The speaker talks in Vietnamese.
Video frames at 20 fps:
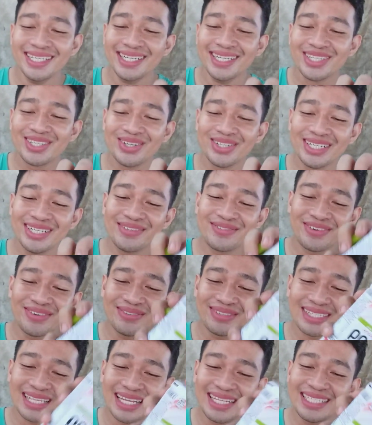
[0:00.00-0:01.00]
Con đi phóng
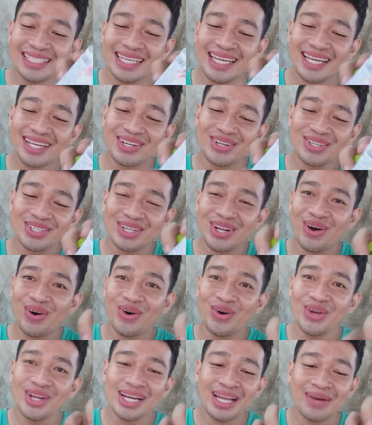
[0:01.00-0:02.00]
xanh về con
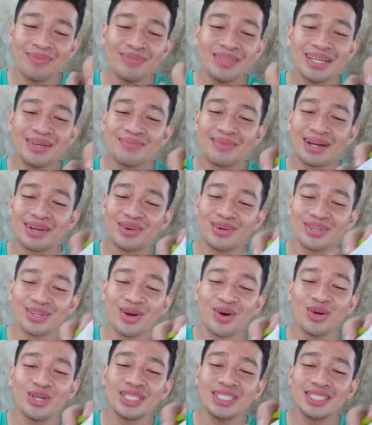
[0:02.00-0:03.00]
đói lắm Nhưng mà con
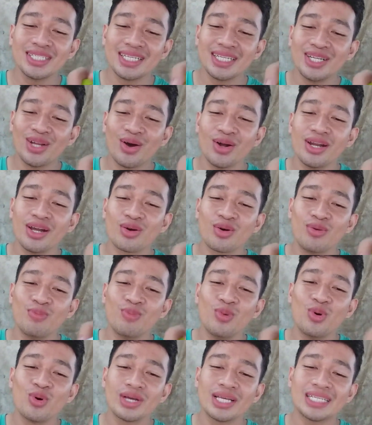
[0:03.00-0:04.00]
đói trước khi đói là con
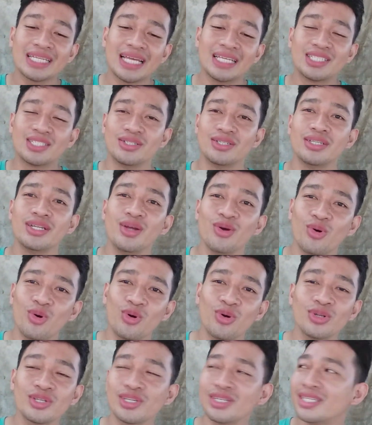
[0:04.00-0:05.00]
mua cái chai sữa này
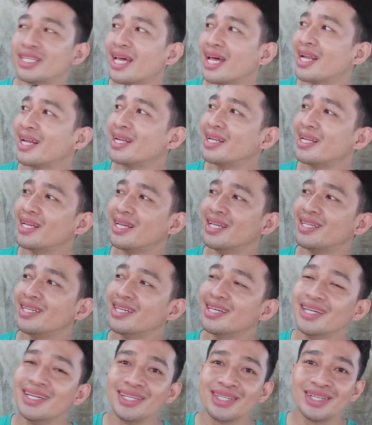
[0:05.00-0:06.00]
uống cho nhanh đi
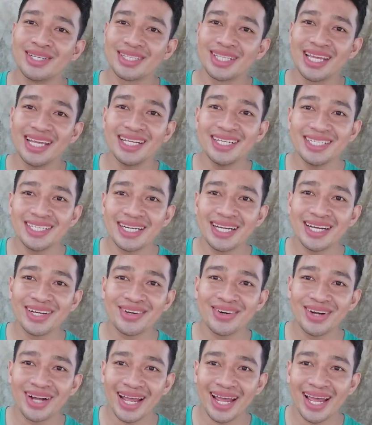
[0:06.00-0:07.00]
và tí nữa ha
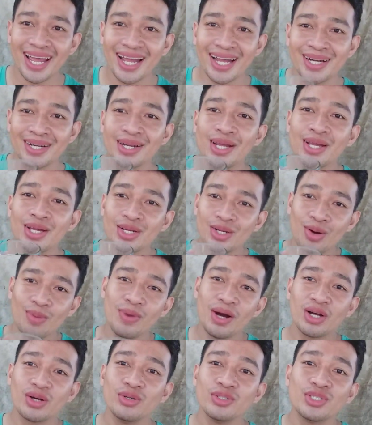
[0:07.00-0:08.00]
con ăn Con
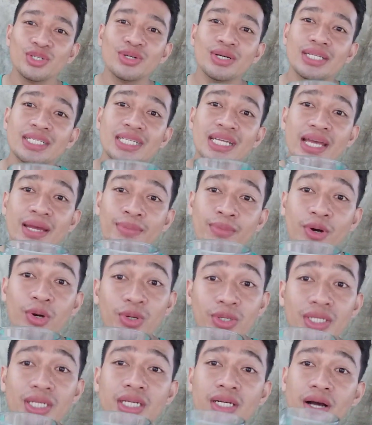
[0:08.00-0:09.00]
mời cô chú anh chị em
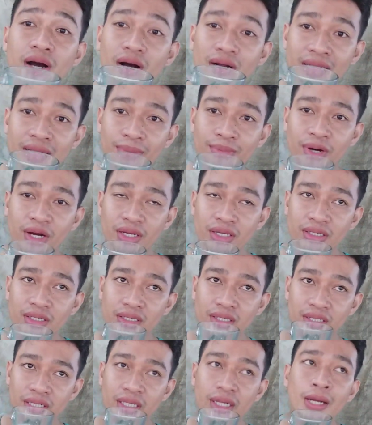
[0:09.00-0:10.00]
uống với con nha mọi
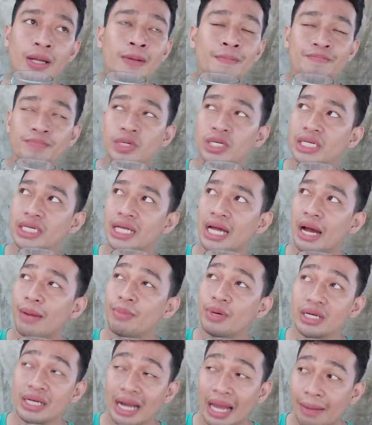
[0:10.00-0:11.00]
người 10 à
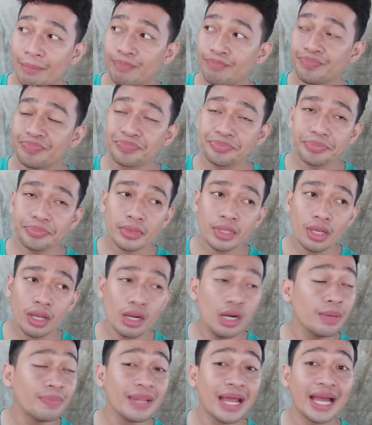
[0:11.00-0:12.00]
15
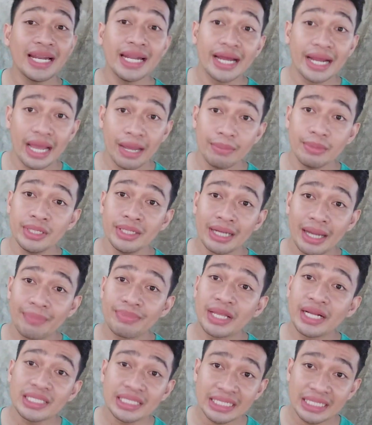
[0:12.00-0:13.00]
Hôm nay là ngày 15
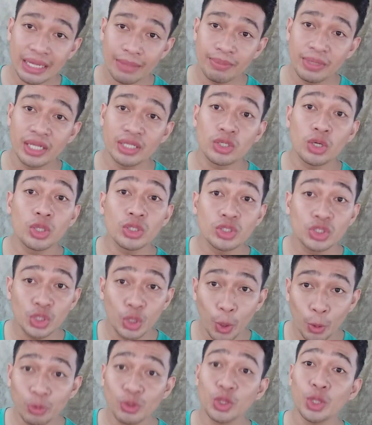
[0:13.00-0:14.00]
tháng 4 âm lịch con
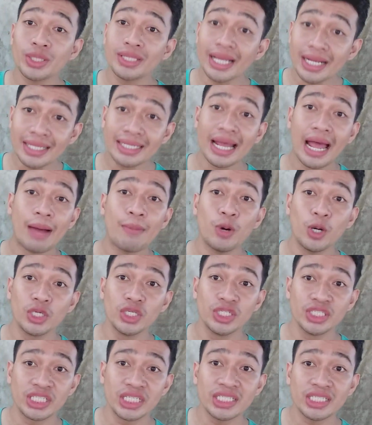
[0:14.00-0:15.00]
chúc cho tất cả mọi
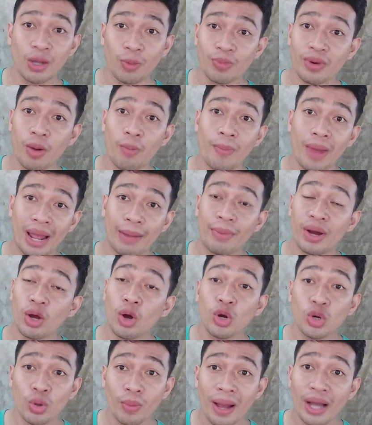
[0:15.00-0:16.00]
người trên cộng đồng mạng bà
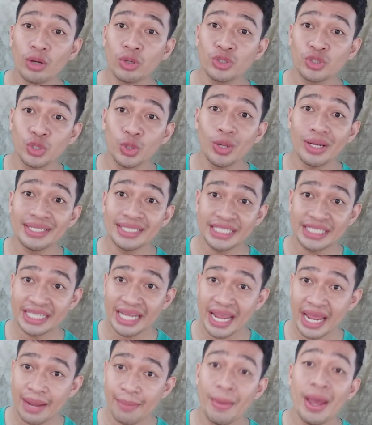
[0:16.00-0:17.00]
con cô bác cô chú anh chị
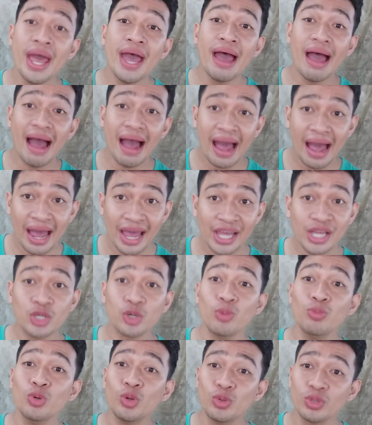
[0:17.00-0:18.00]
em ai
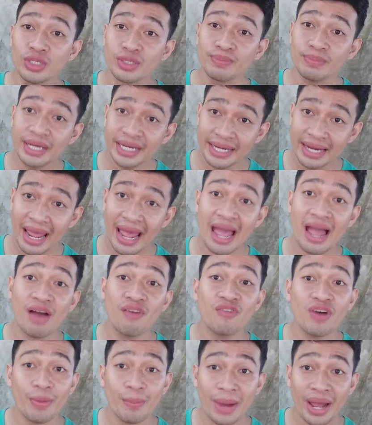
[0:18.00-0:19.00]
cũng luôn được bình an
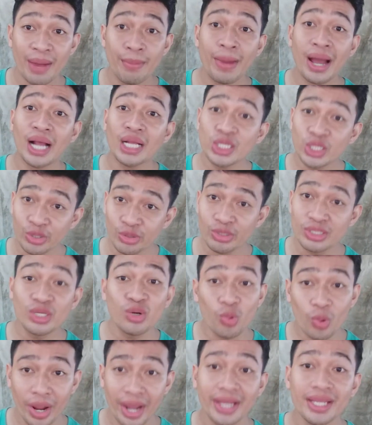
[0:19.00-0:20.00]
và may mắn nhiều sức
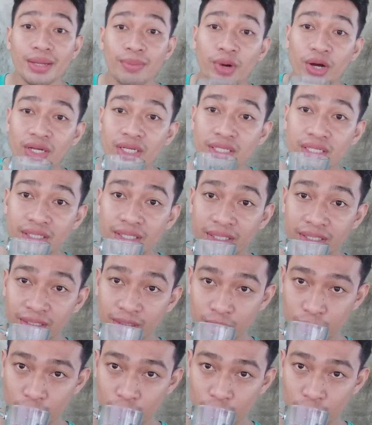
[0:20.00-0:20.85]
khỏe nha mọi người.